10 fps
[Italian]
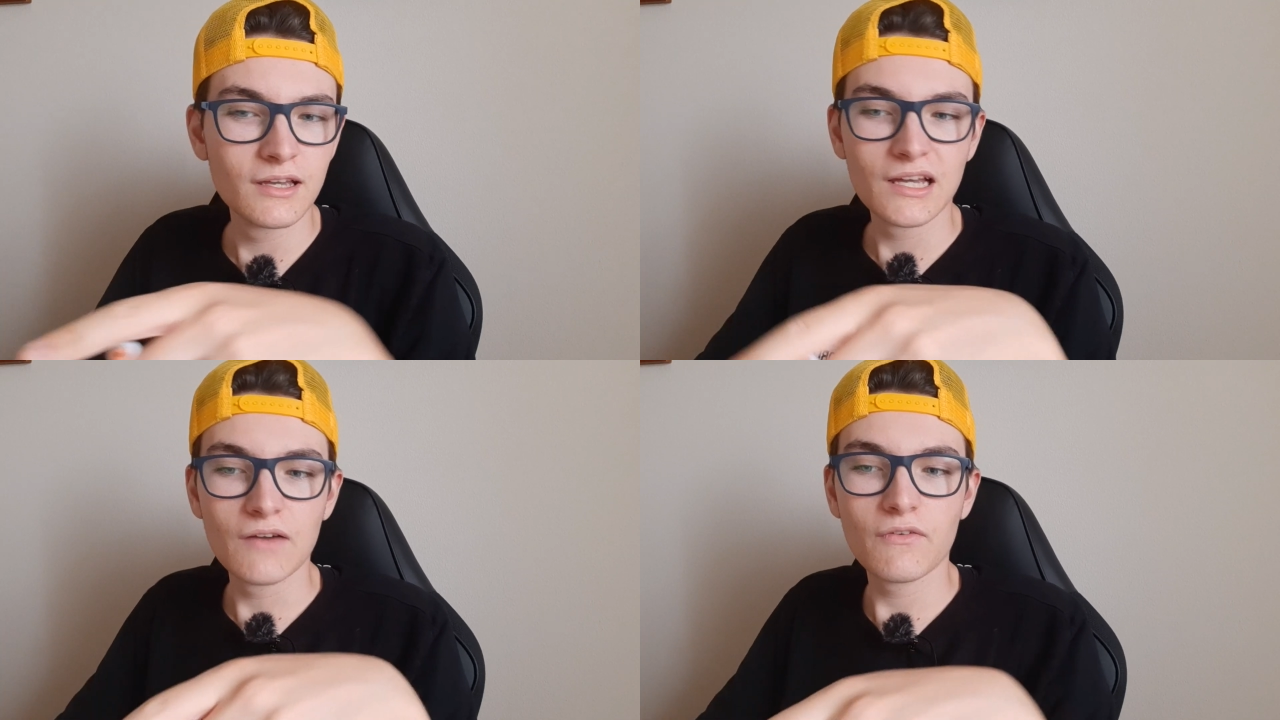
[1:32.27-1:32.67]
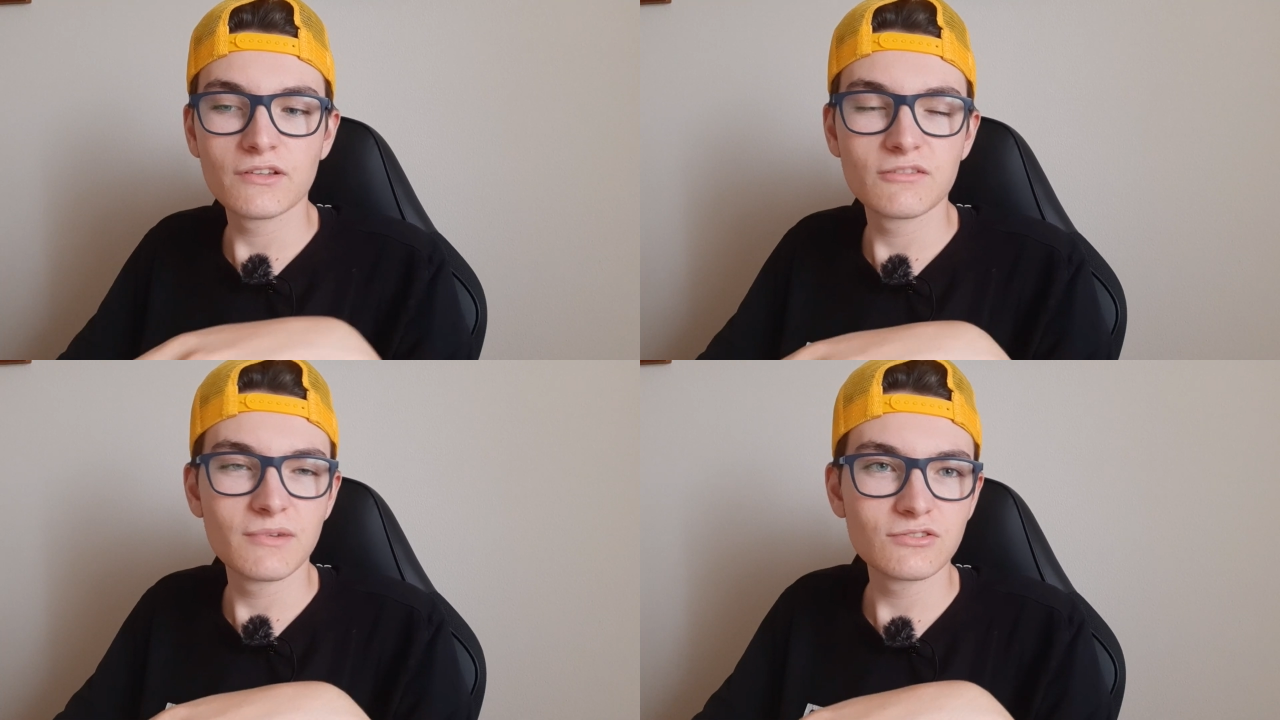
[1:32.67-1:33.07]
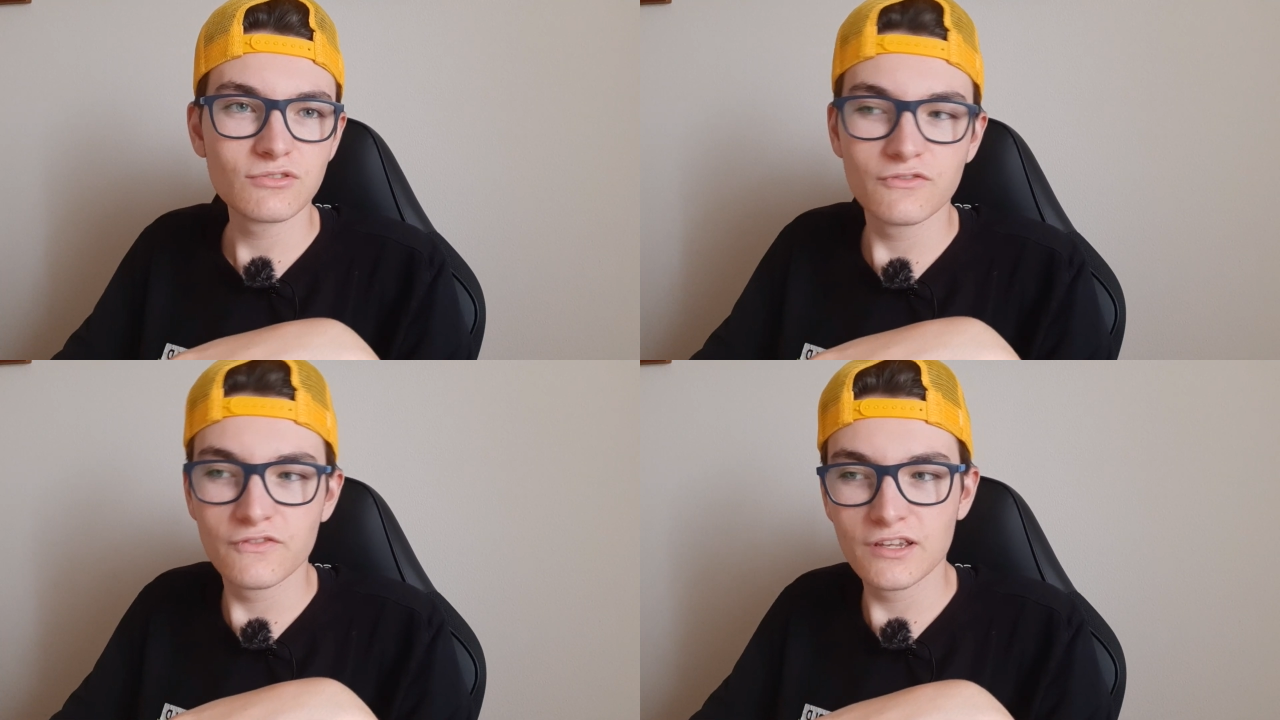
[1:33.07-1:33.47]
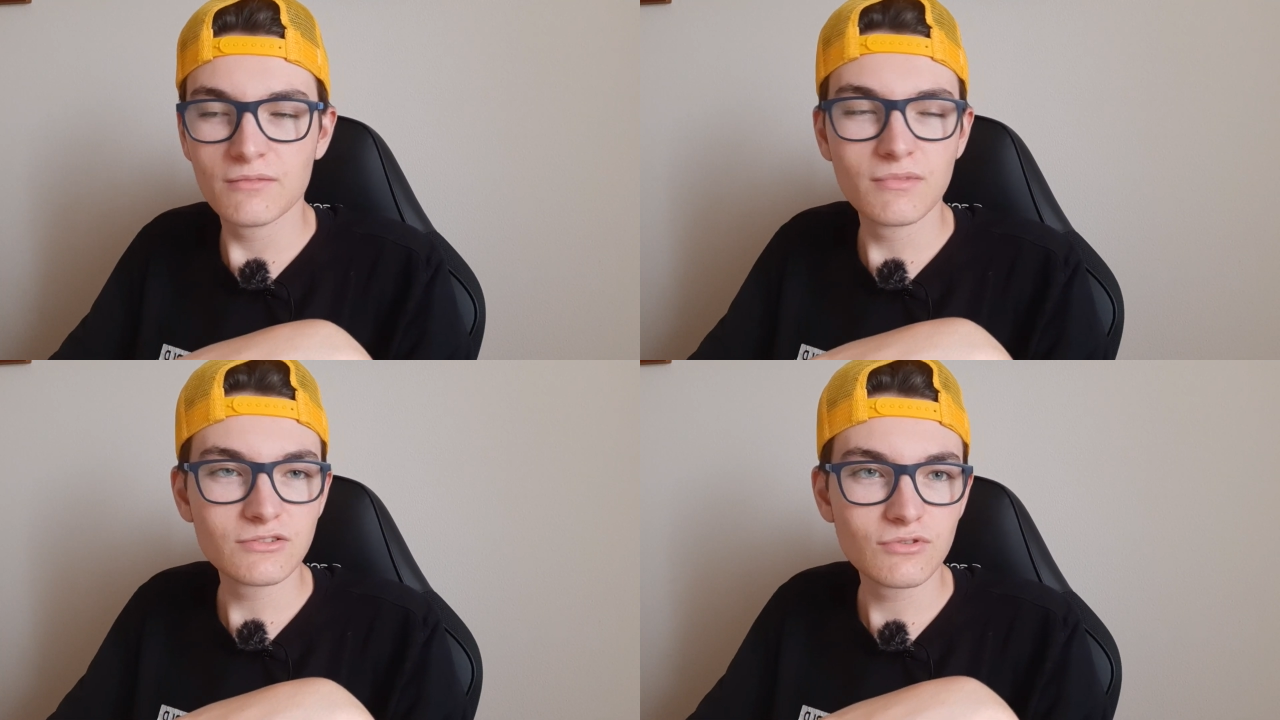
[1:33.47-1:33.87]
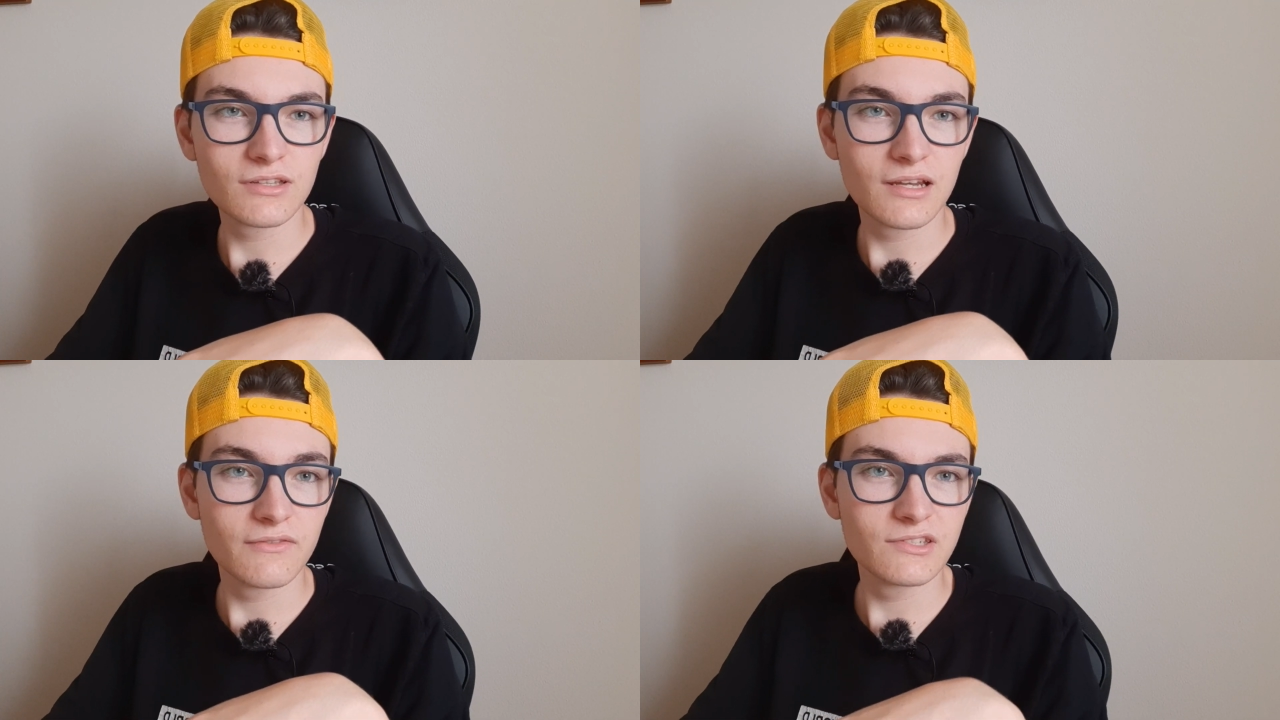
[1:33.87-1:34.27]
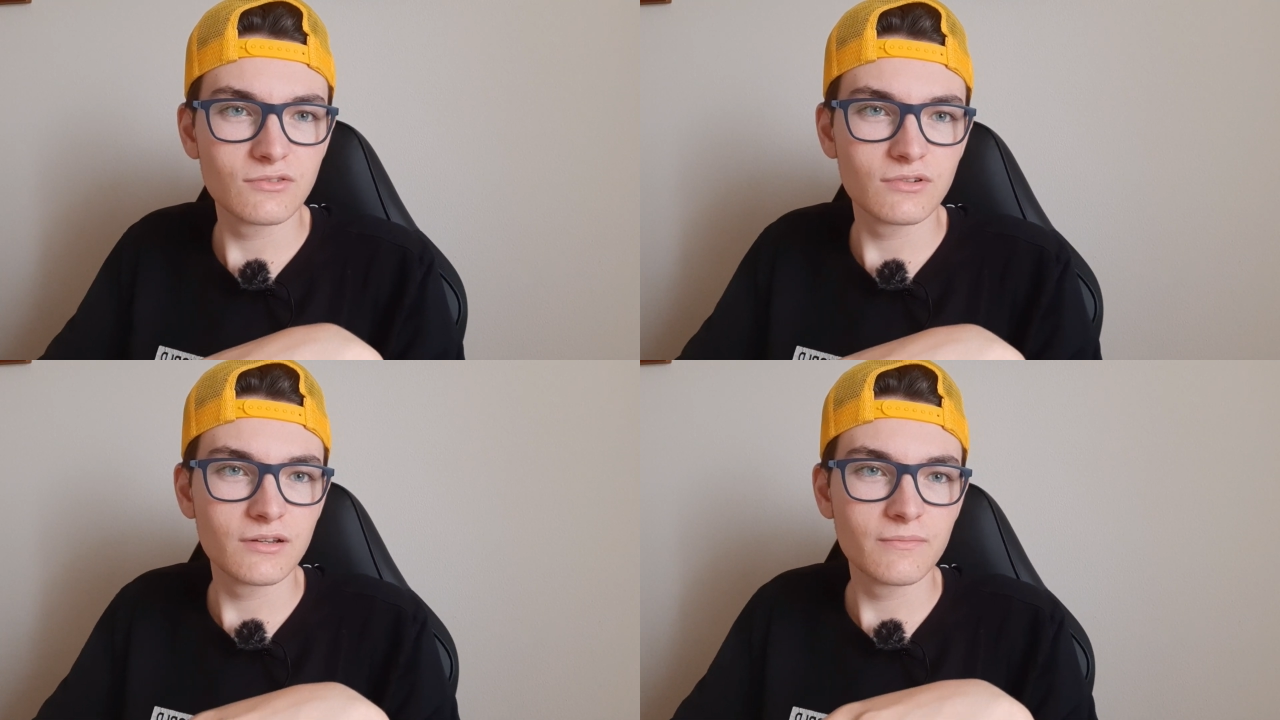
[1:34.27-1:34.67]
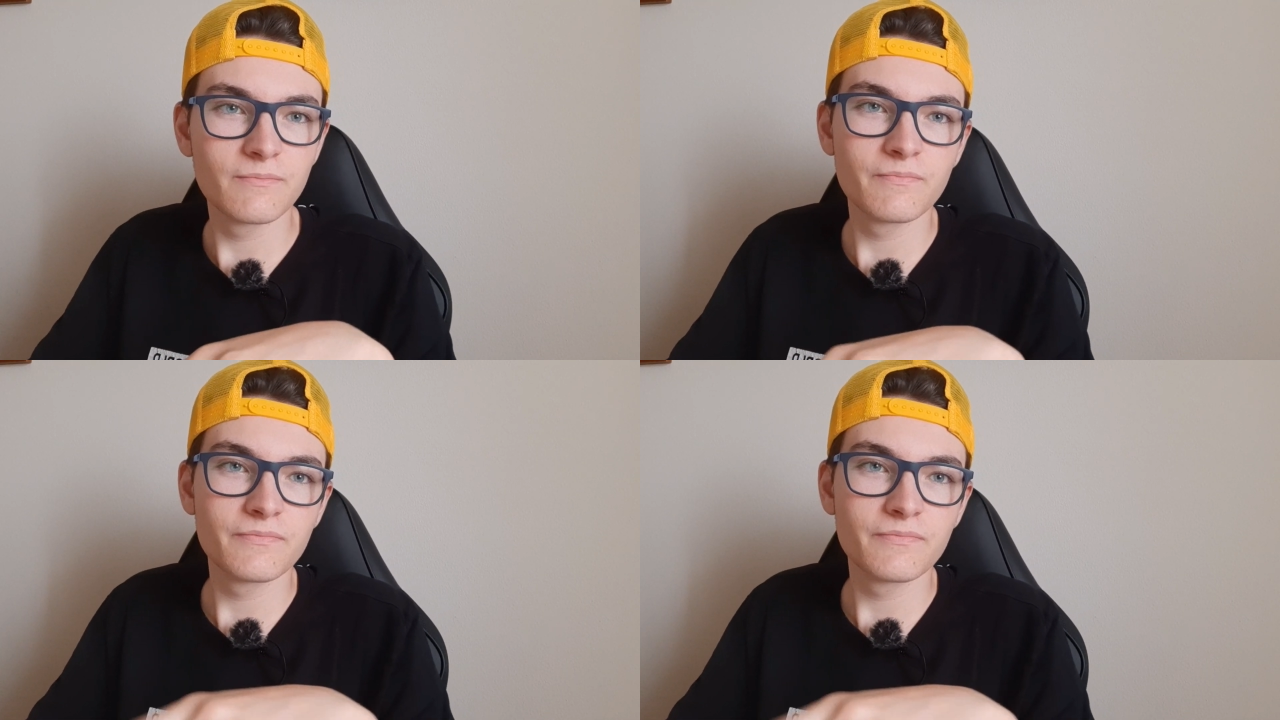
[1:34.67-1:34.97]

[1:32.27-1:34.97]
aveva già messo il film sulla televisione,